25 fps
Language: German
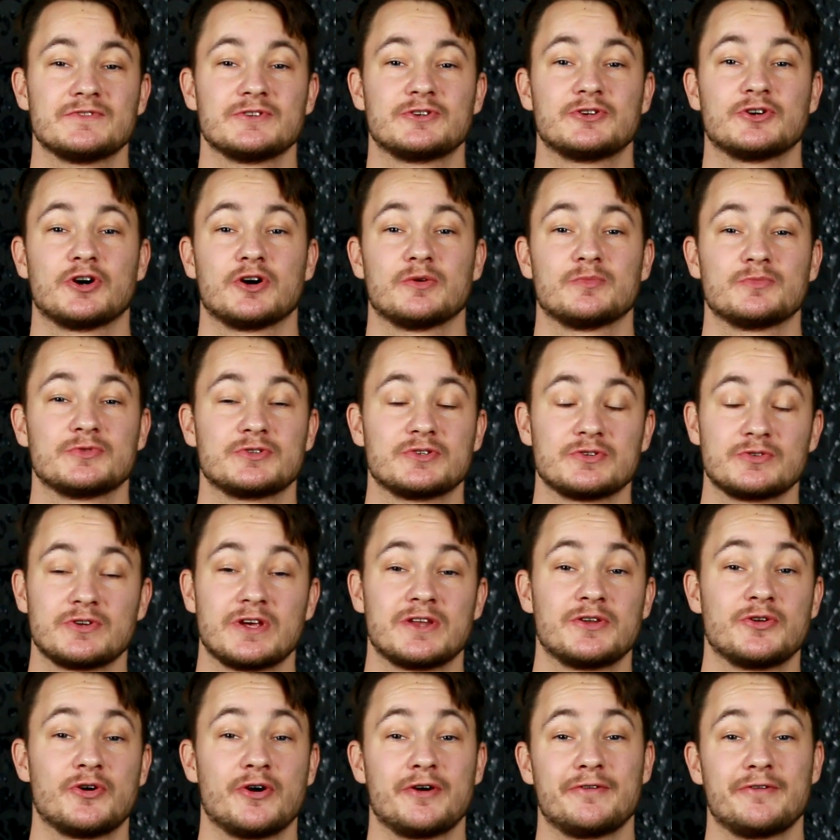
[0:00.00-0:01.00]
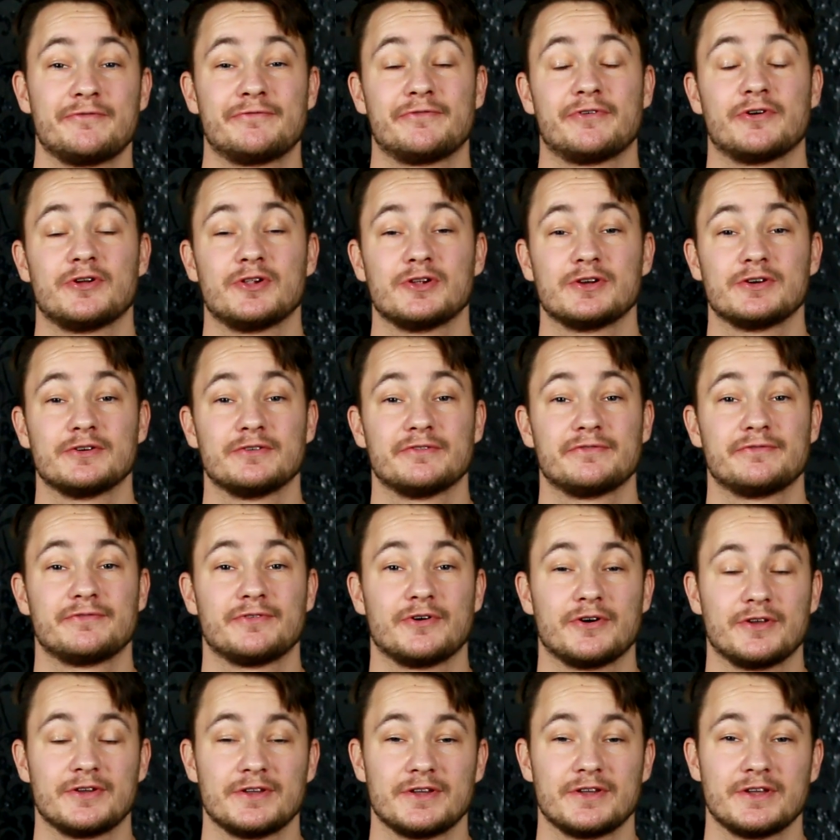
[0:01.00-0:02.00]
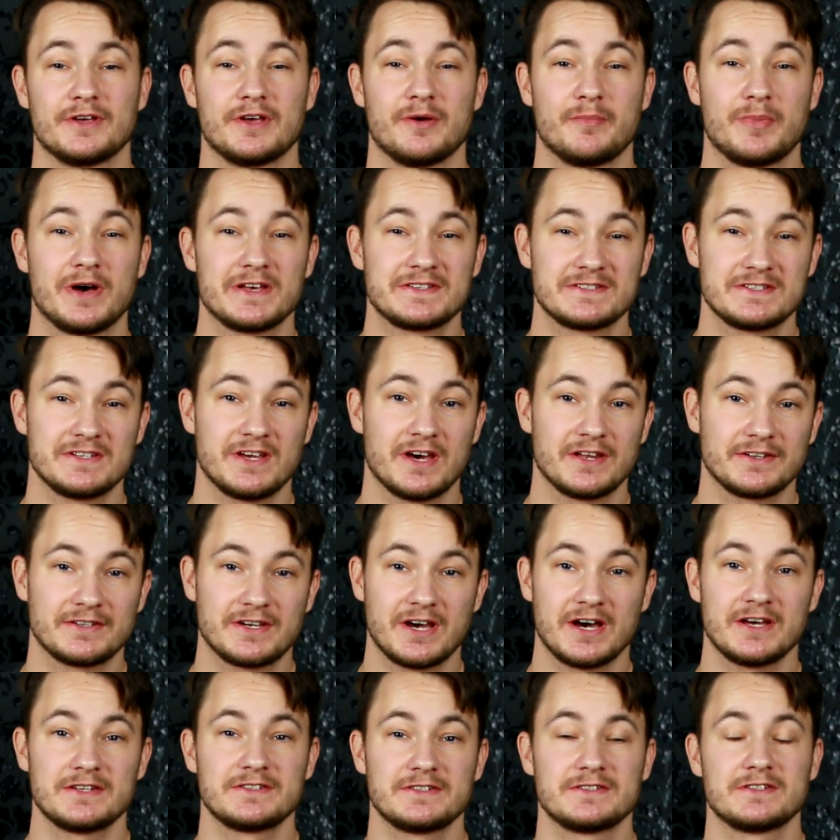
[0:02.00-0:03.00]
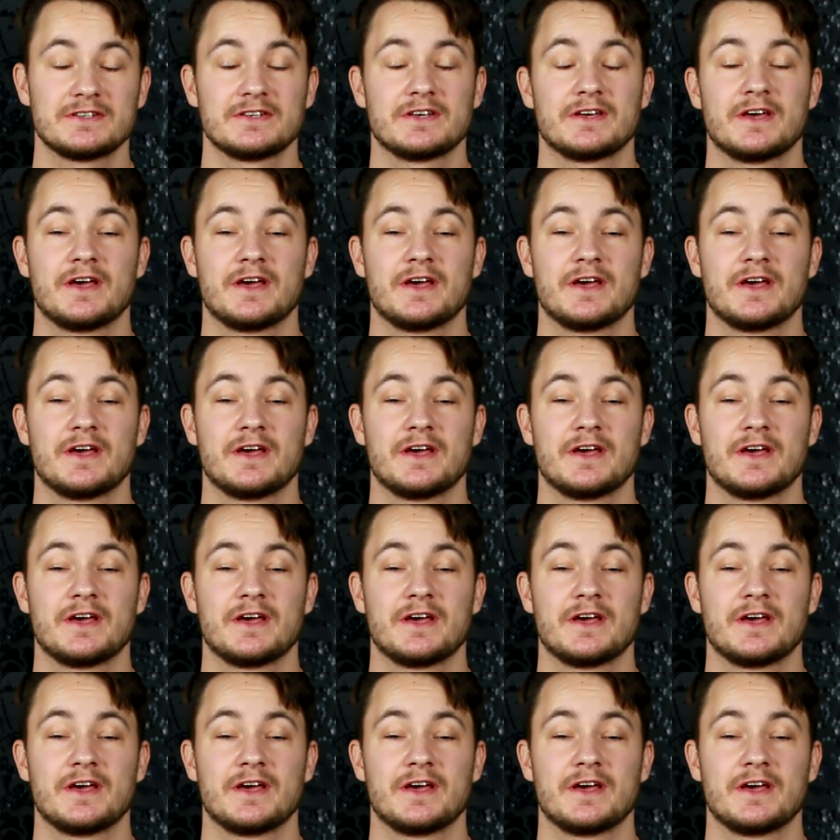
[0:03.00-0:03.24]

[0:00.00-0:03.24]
willkommen zu einer neuen Folge von äh, Basti Uncut.